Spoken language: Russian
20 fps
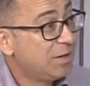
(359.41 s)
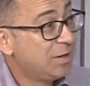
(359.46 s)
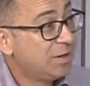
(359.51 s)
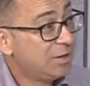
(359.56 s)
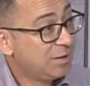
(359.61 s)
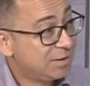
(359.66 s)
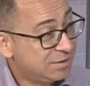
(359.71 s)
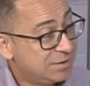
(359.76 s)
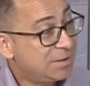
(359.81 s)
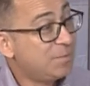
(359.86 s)

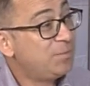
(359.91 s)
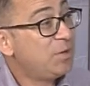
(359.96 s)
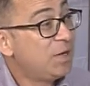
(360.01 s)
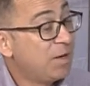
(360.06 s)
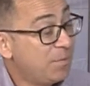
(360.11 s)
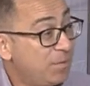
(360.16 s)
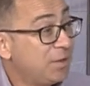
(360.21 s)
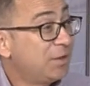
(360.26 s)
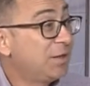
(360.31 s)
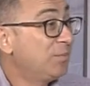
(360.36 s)
э, себе
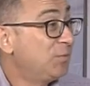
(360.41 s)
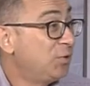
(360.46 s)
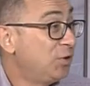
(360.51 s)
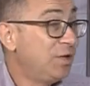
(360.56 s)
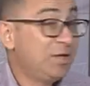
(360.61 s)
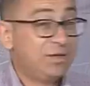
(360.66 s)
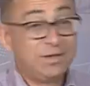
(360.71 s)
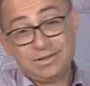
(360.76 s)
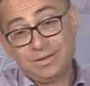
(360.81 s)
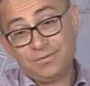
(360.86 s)
об этом
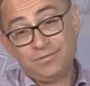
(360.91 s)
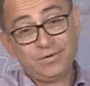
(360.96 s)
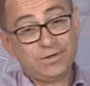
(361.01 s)
дне, да, там